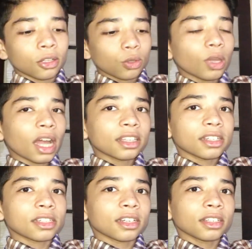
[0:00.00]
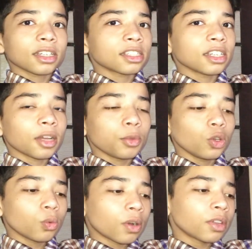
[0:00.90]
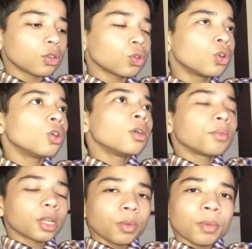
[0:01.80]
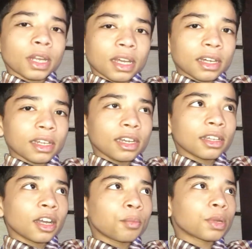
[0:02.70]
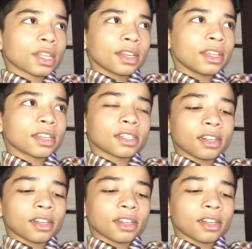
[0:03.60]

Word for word: तो याद कैसे करते किसी का भी नहीं हुआ हुआ था तो फिर भी मैंने कर लिया पता नहीं कैसा